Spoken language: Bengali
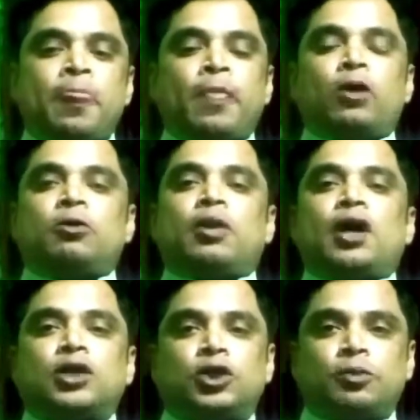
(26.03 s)
অথবা
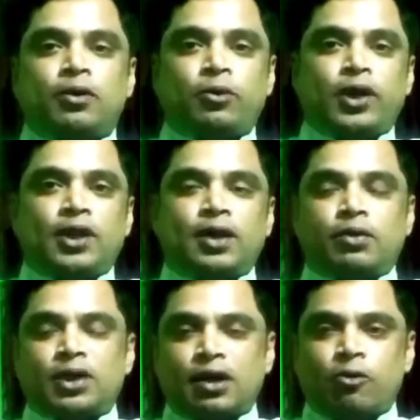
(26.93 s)
কাস্টমার উঠাইতে
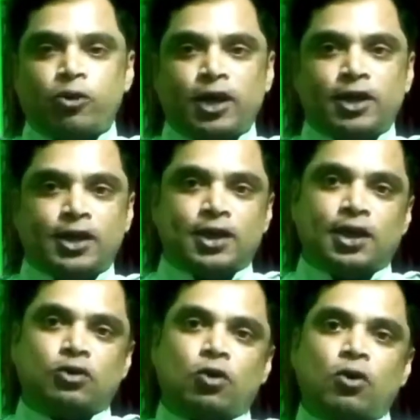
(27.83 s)
টাকা উঠাইতে আসলে তখন